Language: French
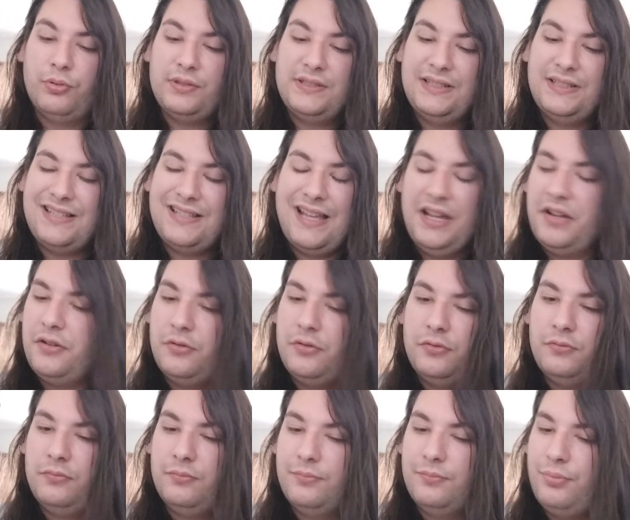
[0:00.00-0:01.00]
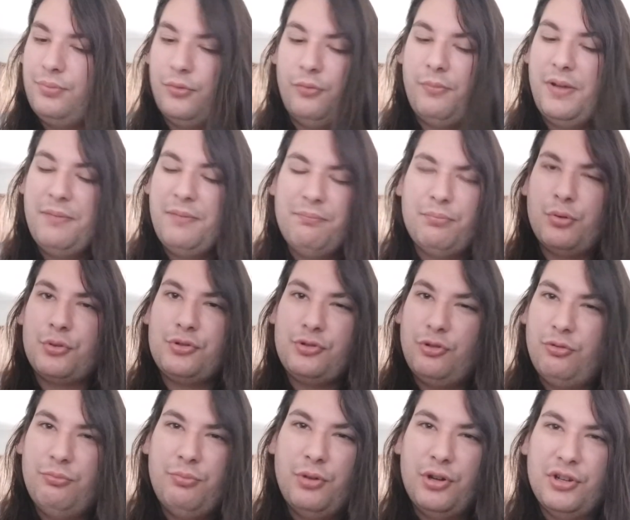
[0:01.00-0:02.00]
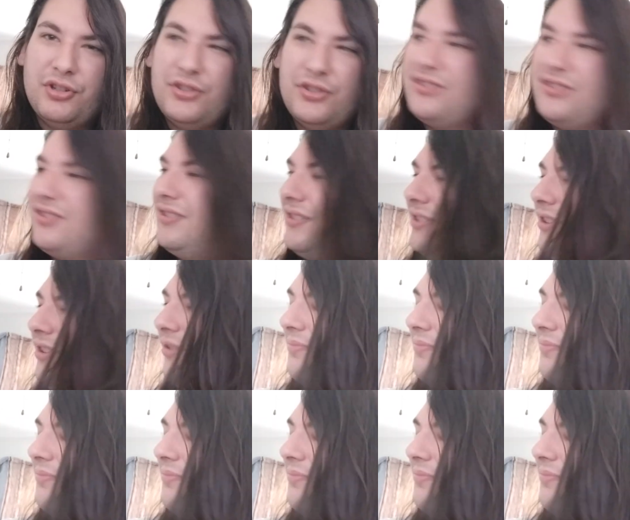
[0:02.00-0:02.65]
pour ses arômes, pour même pour son buzz.